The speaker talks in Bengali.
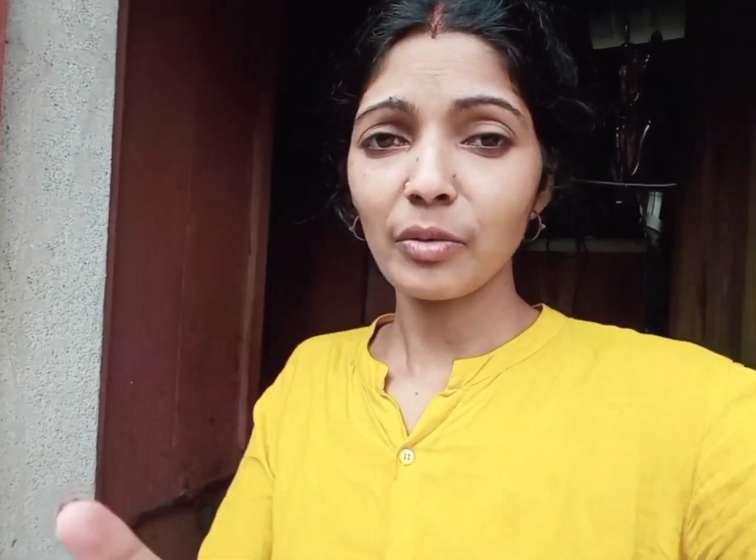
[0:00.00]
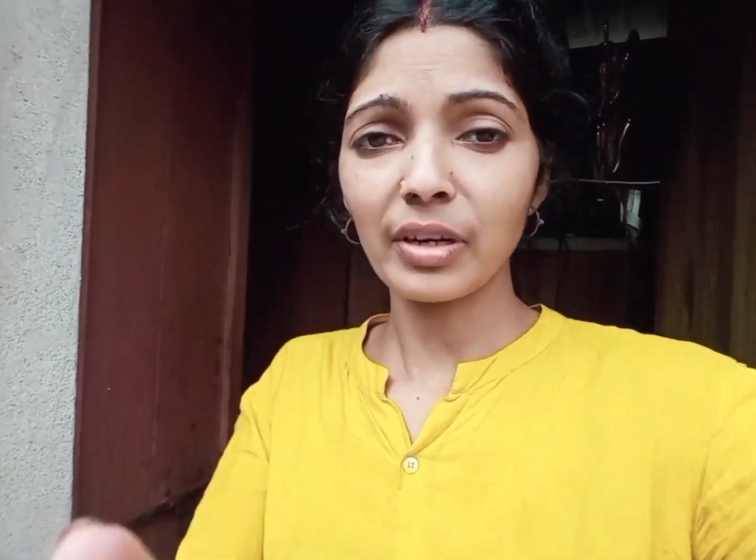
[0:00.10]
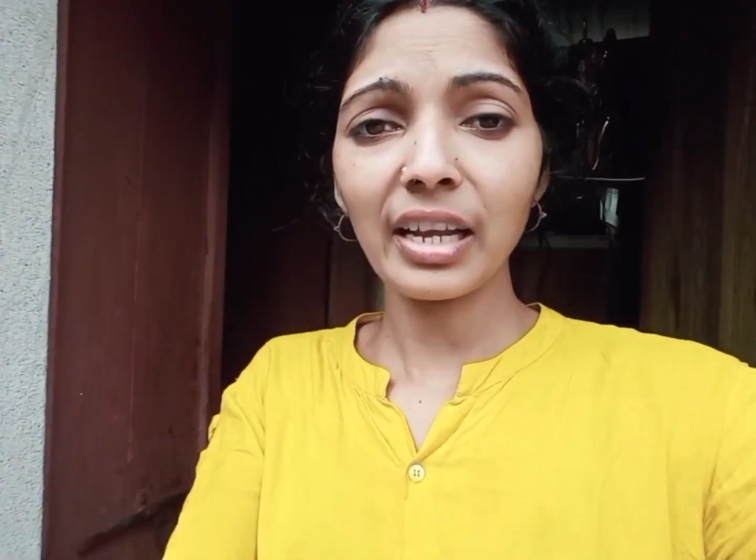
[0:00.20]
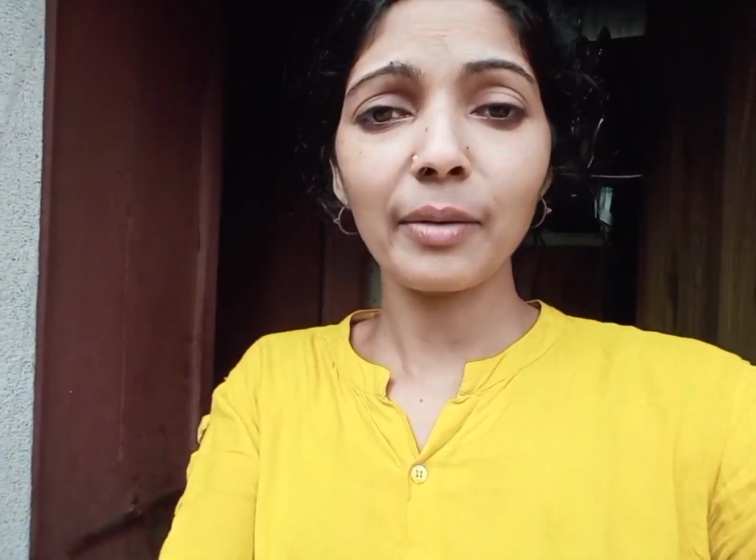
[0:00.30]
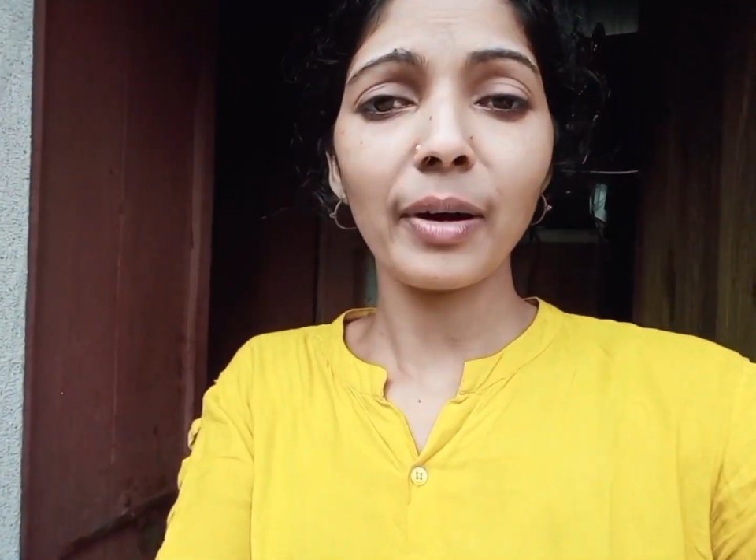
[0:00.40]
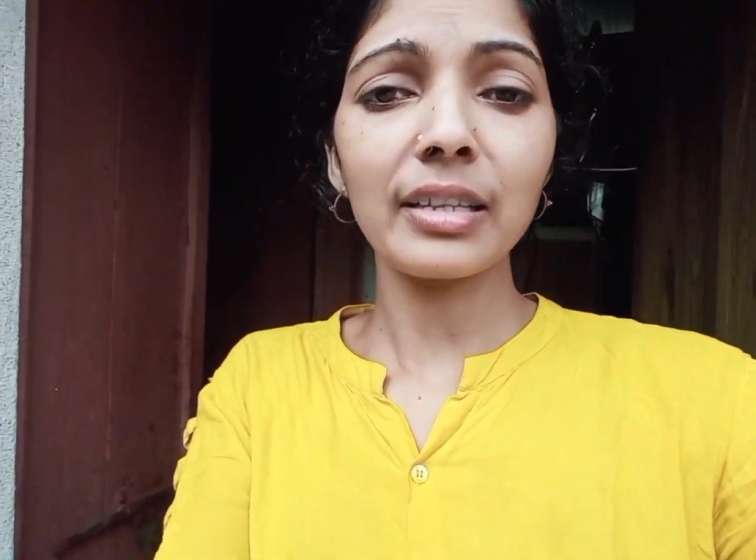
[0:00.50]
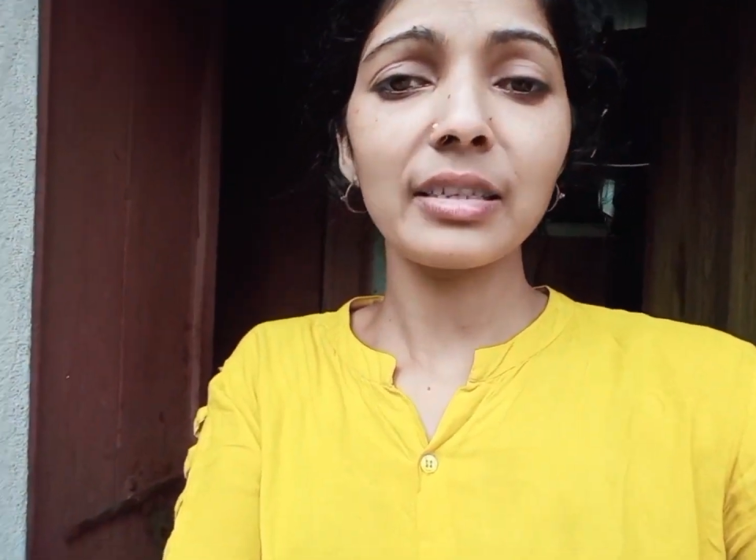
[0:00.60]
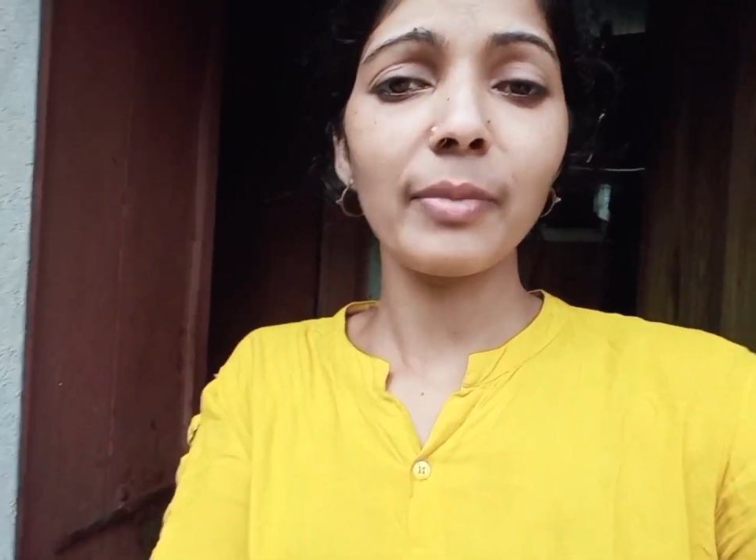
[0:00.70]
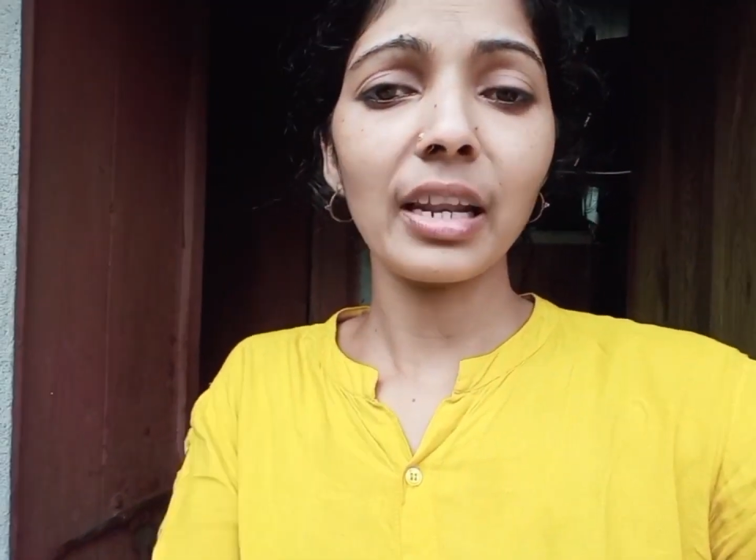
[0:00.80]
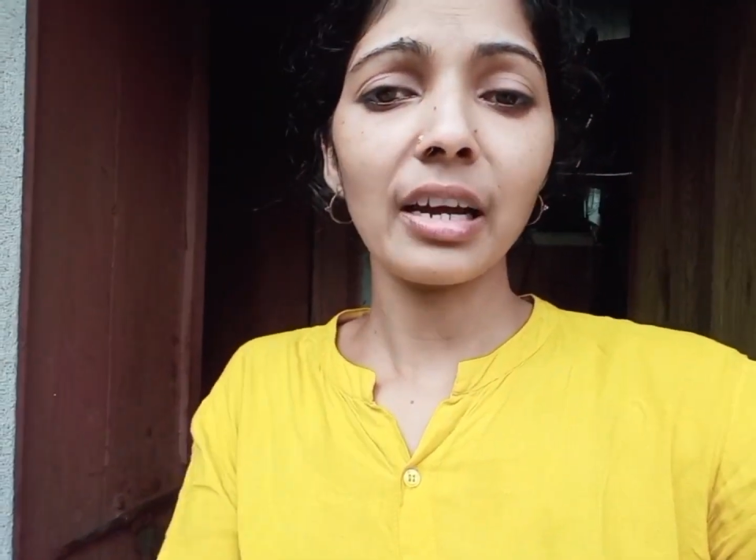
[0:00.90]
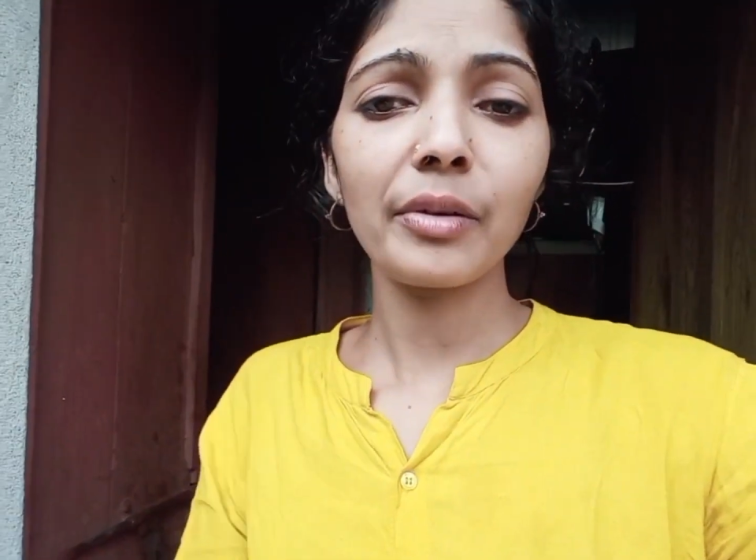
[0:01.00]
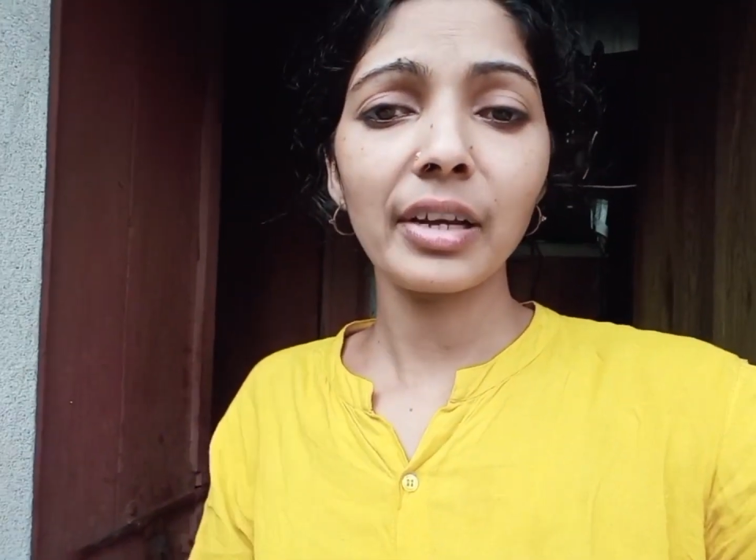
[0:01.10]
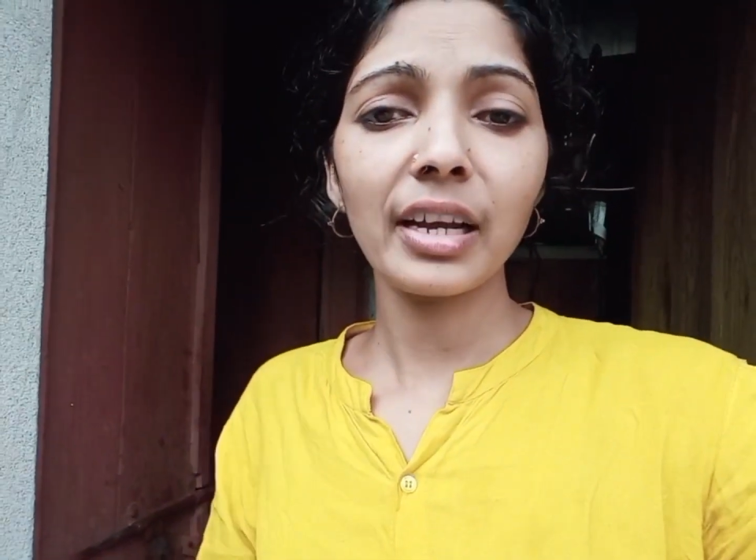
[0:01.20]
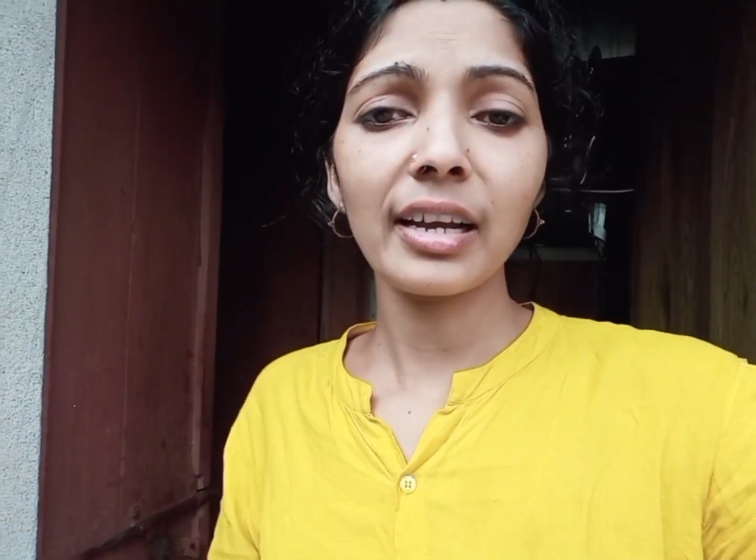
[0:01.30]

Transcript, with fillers: অনেক বাজে বেলাও হয়ে